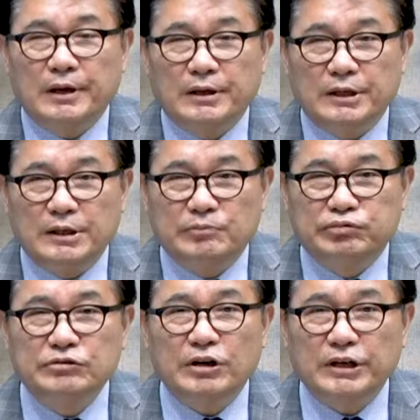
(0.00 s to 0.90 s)
이
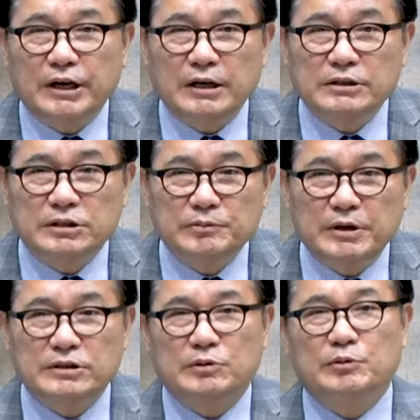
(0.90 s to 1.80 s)
분열이라는
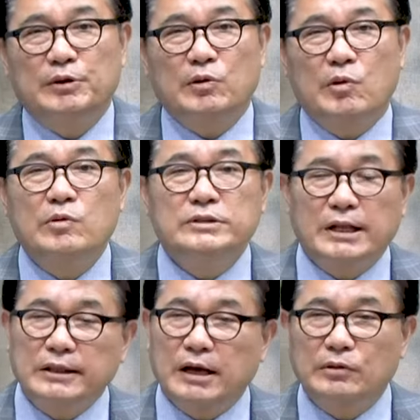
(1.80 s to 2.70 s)
측면에서 보면
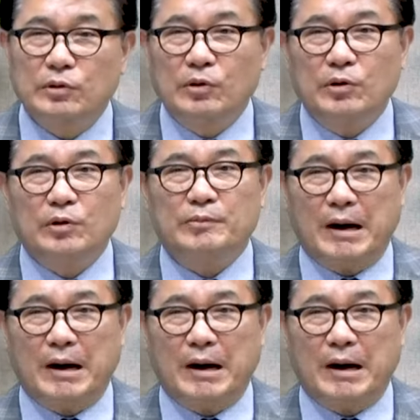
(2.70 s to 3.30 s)
공산당도